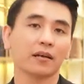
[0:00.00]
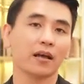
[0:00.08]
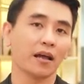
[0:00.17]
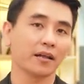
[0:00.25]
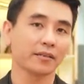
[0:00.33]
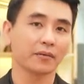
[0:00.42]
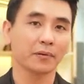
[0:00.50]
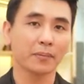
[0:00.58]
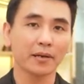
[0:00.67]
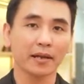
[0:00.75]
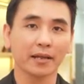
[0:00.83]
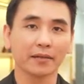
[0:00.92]
à, trang
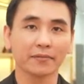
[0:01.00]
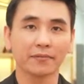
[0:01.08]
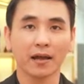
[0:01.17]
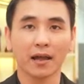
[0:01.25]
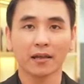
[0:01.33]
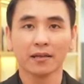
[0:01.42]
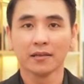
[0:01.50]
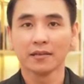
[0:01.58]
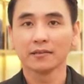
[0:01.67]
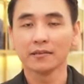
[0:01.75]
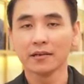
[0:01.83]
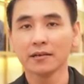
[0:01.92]
fanpage này và
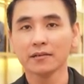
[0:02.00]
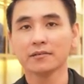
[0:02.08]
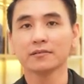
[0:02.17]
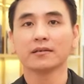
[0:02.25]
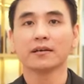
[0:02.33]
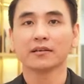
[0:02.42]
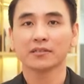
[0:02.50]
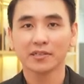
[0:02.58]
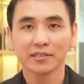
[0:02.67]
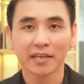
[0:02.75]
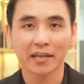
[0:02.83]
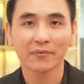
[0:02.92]
nhớ
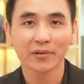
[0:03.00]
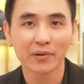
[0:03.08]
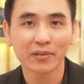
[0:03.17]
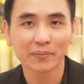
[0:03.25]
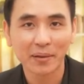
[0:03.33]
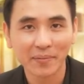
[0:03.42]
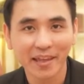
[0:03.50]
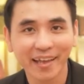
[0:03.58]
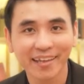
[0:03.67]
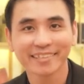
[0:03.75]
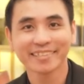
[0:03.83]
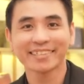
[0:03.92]
chia sẻ video dùm em nhé
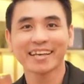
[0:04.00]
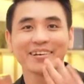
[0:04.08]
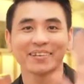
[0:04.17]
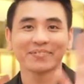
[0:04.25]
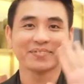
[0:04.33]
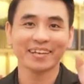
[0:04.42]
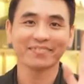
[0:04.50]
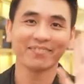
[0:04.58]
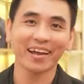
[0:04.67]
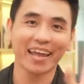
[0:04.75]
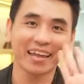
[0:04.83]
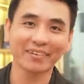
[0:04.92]
kính chào tạm biệt
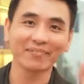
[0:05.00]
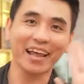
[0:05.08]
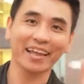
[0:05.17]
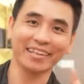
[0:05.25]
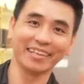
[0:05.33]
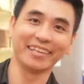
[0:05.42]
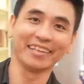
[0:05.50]
và hẹn gặp lại